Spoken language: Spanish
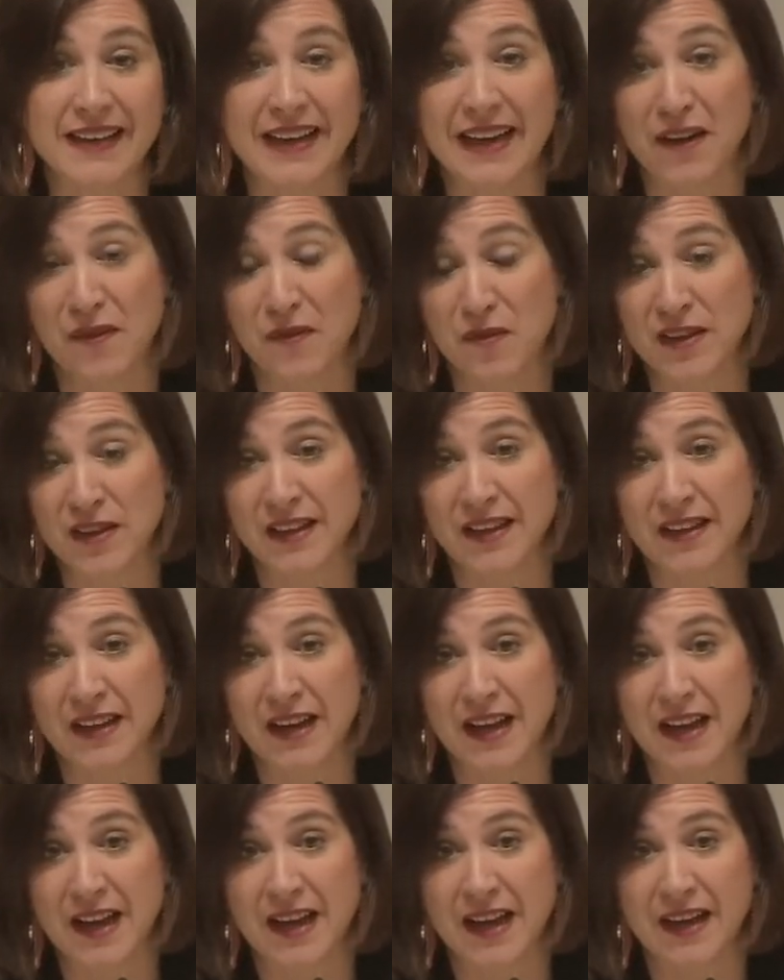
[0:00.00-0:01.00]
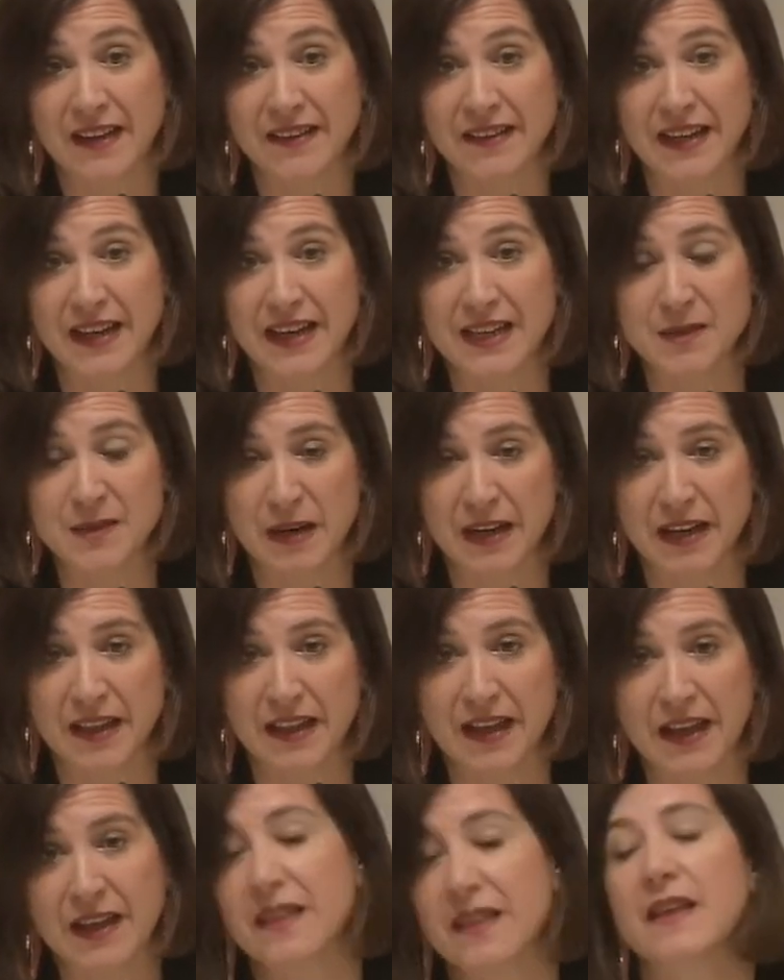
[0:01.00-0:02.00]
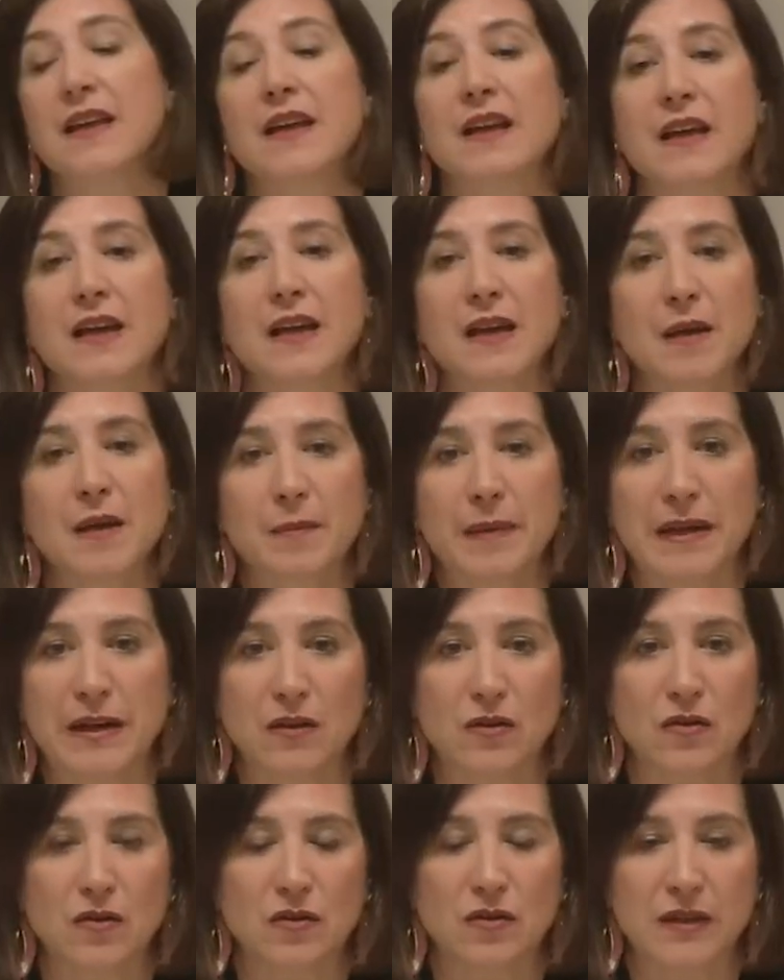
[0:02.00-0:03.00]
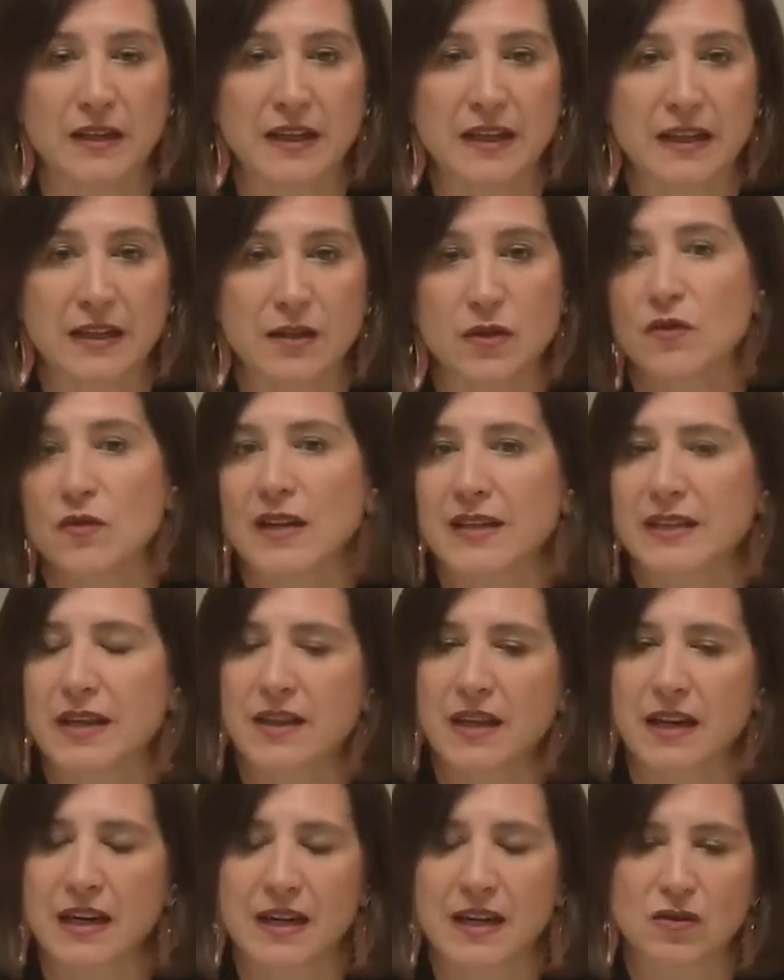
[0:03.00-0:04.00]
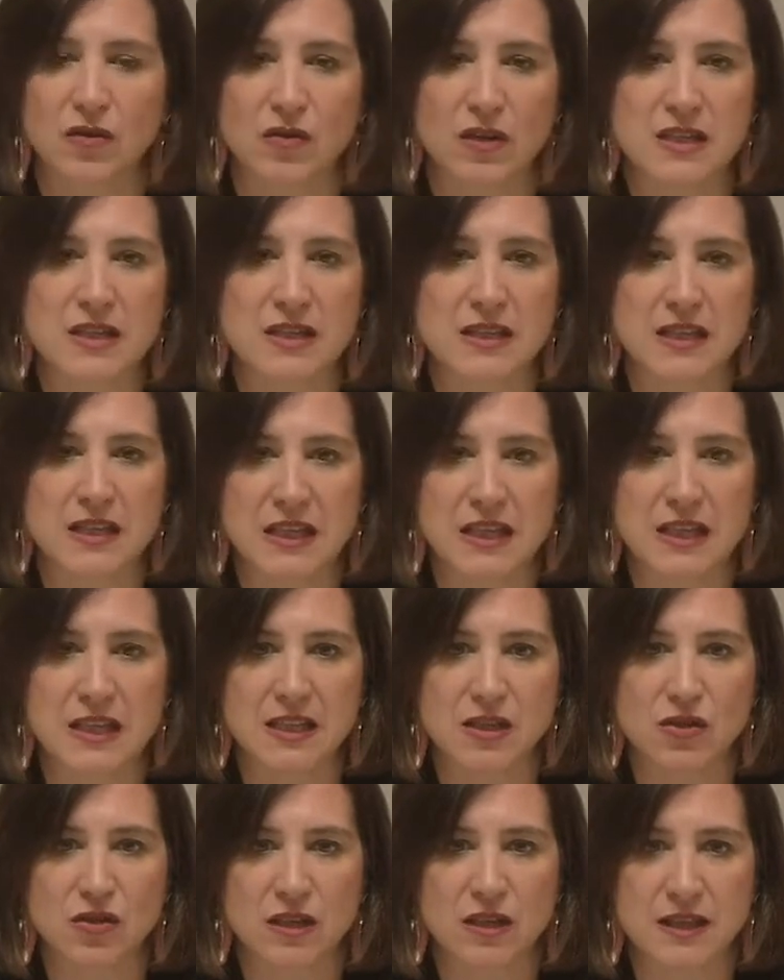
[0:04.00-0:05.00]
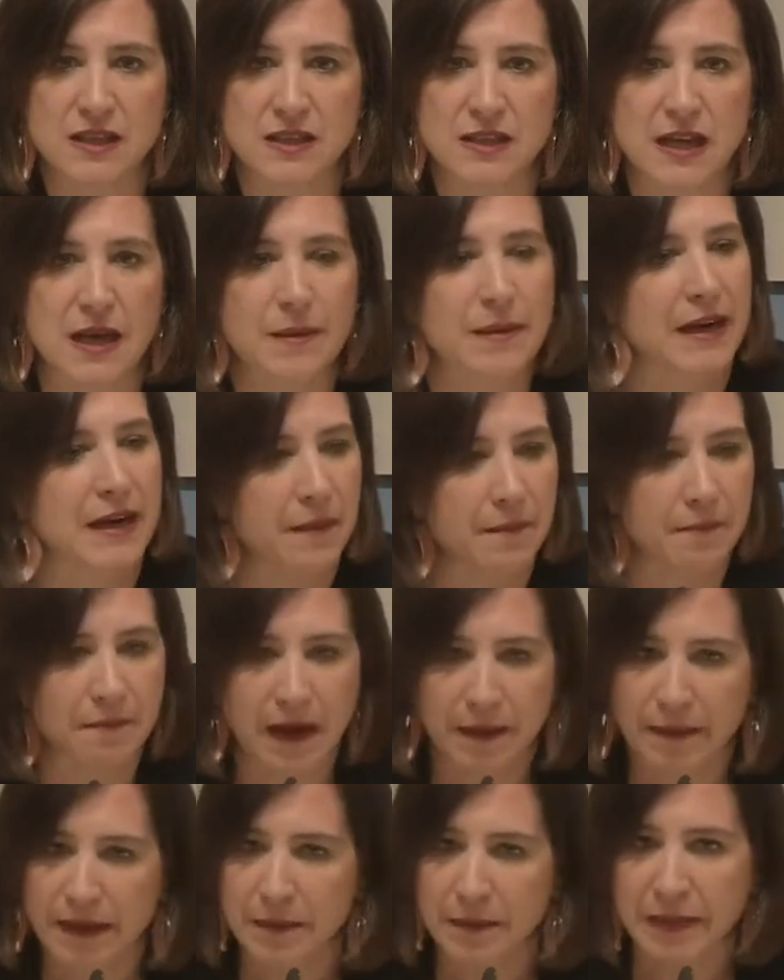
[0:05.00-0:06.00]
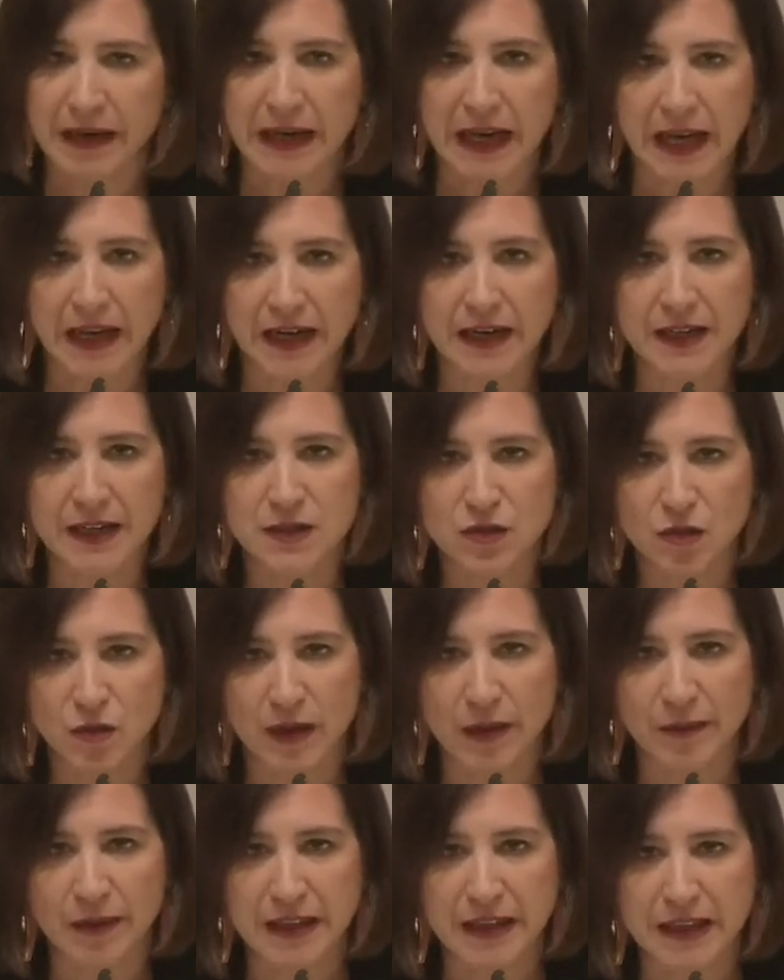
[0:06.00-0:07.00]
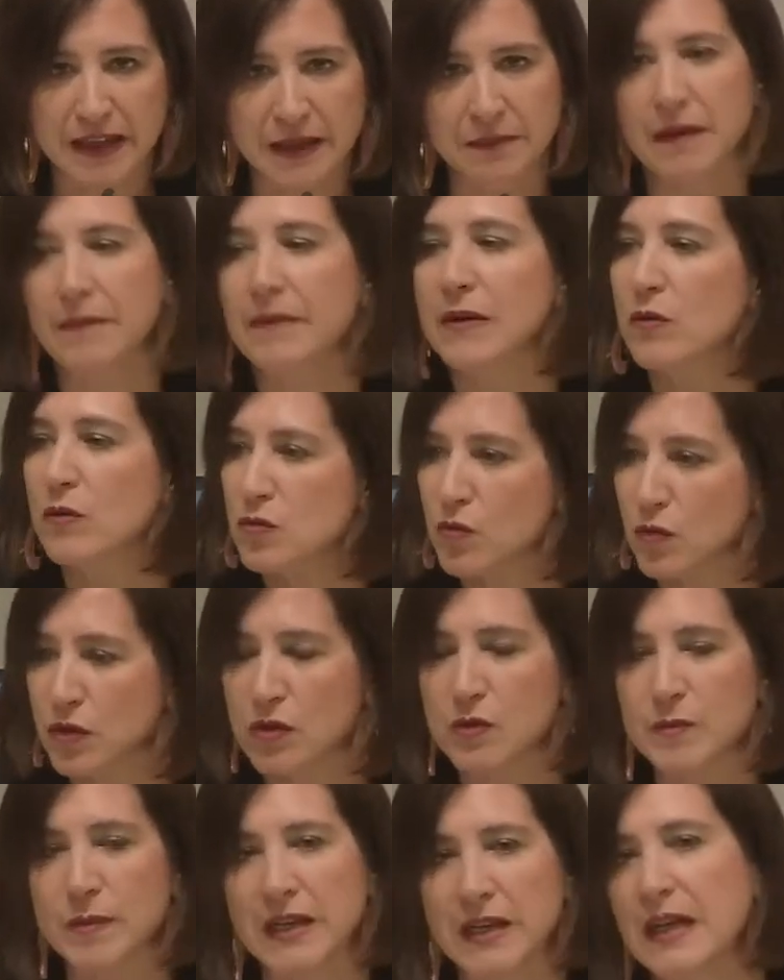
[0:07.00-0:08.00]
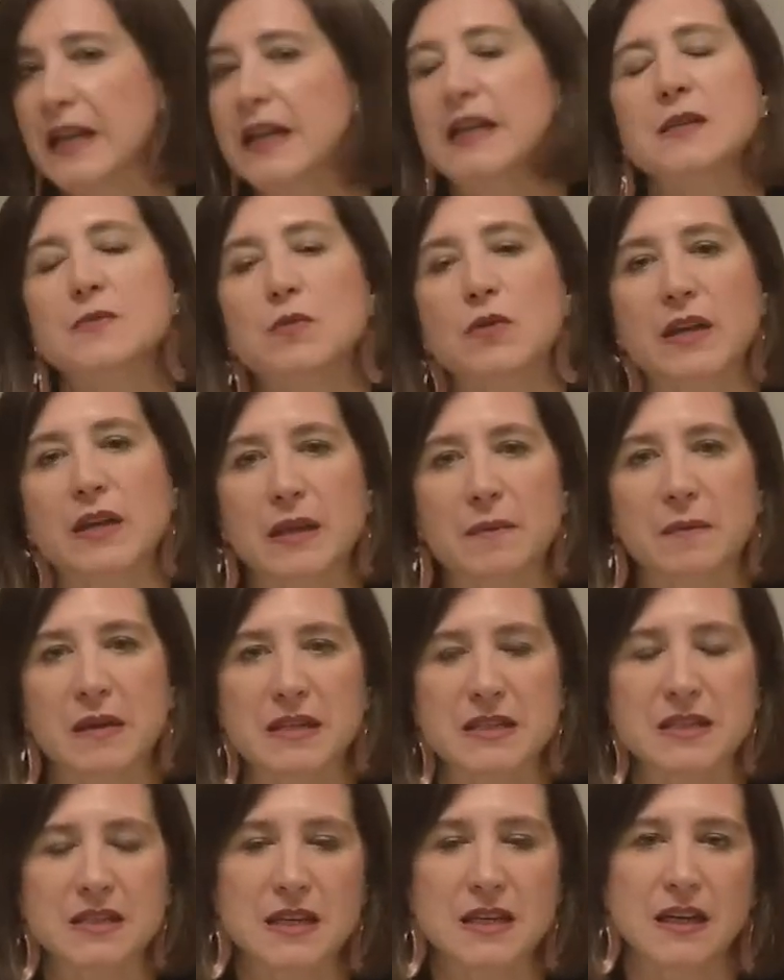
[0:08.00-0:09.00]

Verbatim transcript: la fuente de la, hispanidad pero eh, nos falta cerrar todas esas decisiones. A ver, va a haber pilares, obviamente, va a haber unos buenos pilares, porque además